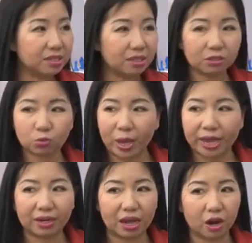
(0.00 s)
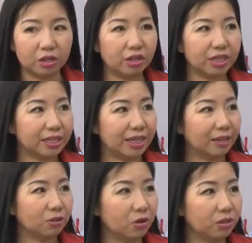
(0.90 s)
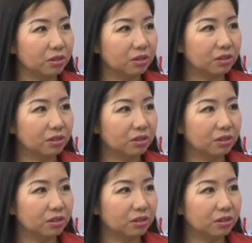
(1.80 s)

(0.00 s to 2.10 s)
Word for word: sư toàn là hỏi người da trắng thôi